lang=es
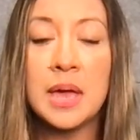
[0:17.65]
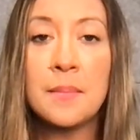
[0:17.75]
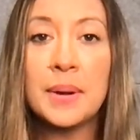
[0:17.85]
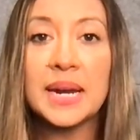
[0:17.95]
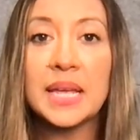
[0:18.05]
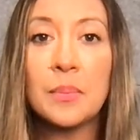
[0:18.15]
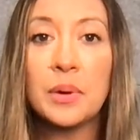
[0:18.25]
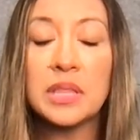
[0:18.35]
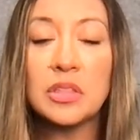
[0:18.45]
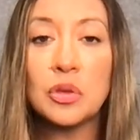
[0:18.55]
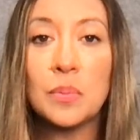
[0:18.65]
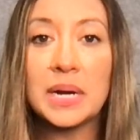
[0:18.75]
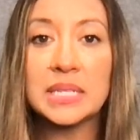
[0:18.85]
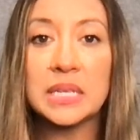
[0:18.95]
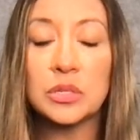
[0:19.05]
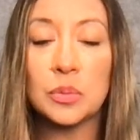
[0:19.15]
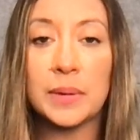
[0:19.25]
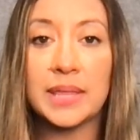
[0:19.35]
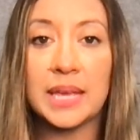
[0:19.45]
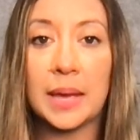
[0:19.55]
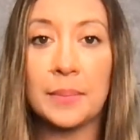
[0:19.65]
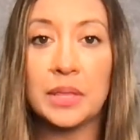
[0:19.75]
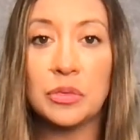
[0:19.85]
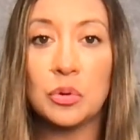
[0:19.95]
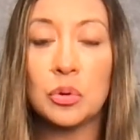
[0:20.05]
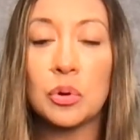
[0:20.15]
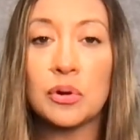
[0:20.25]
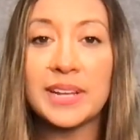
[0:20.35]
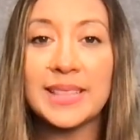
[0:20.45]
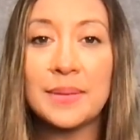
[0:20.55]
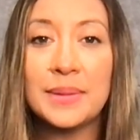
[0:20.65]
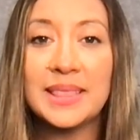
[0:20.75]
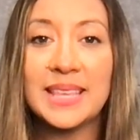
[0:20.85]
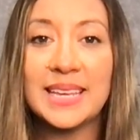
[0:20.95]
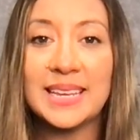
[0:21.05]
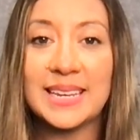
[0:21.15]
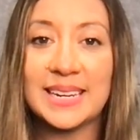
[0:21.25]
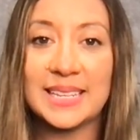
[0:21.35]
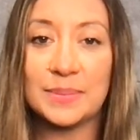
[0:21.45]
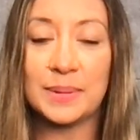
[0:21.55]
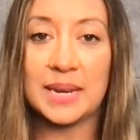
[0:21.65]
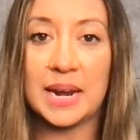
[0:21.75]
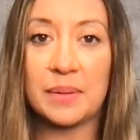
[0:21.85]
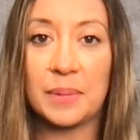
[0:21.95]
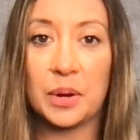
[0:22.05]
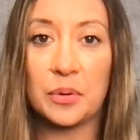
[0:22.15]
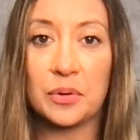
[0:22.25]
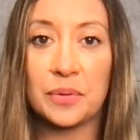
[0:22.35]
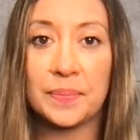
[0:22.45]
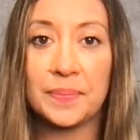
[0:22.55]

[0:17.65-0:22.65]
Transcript: para que pueda tomarse su medicamento correctamente y respirar mejor.